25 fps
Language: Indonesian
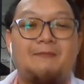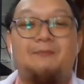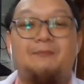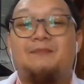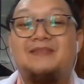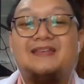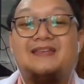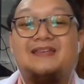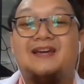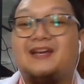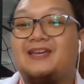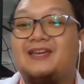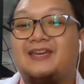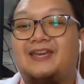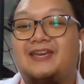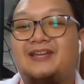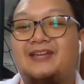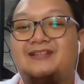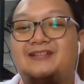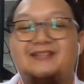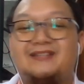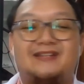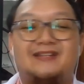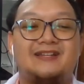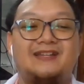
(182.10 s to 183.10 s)

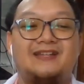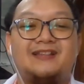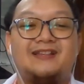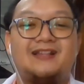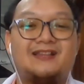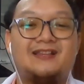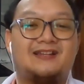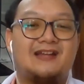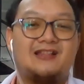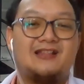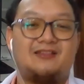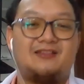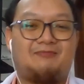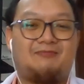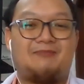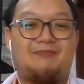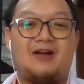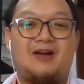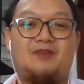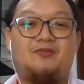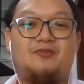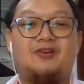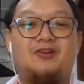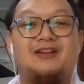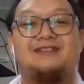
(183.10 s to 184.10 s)
penyakit. Jadi kita tidak
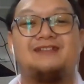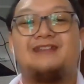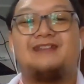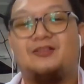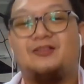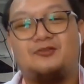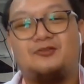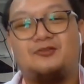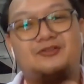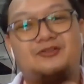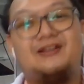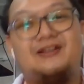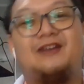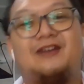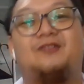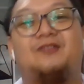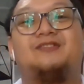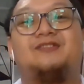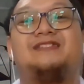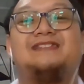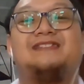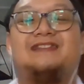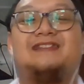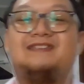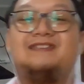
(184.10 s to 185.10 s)
terpaku oleh satu
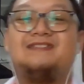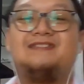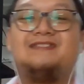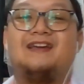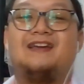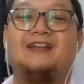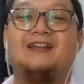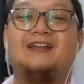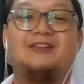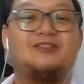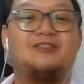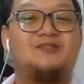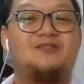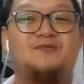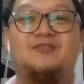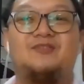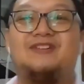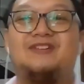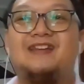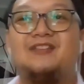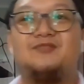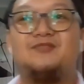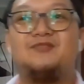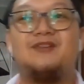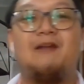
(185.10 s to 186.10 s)
diagnosis saja.
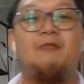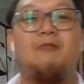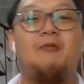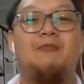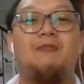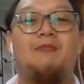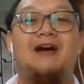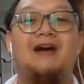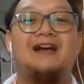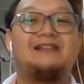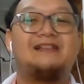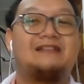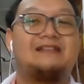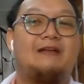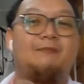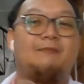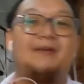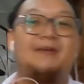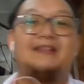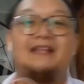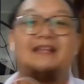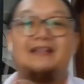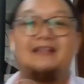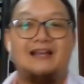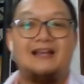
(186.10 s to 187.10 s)
Kemudian juga membahas sampai
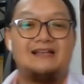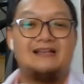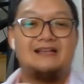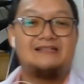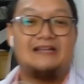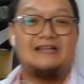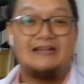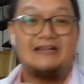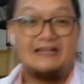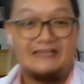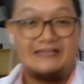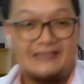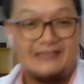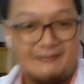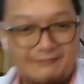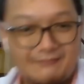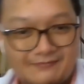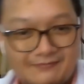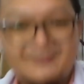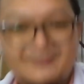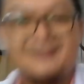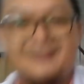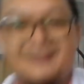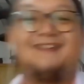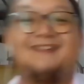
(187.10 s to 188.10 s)
tata laksananya
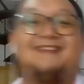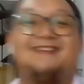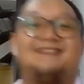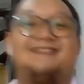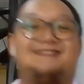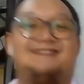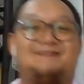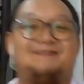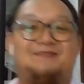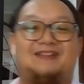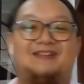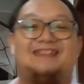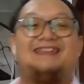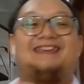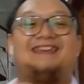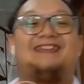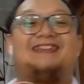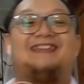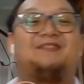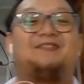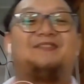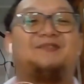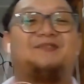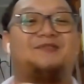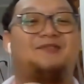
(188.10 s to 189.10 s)
seperti
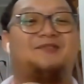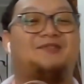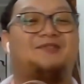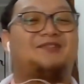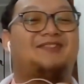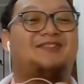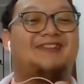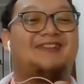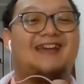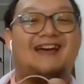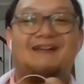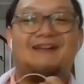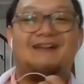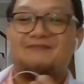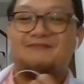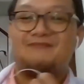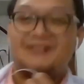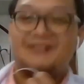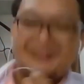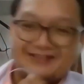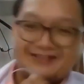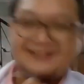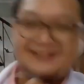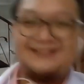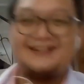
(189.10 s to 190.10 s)
itu. Ya,
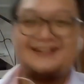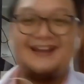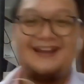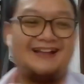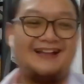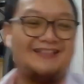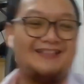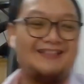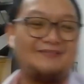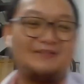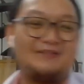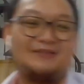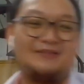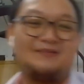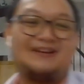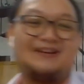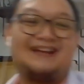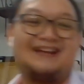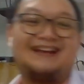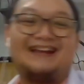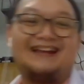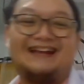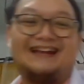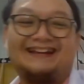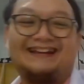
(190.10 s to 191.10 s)
silahkan teman-teman
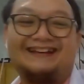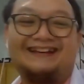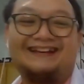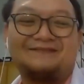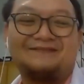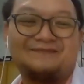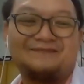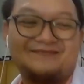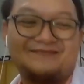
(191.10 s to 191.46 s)
yang lain.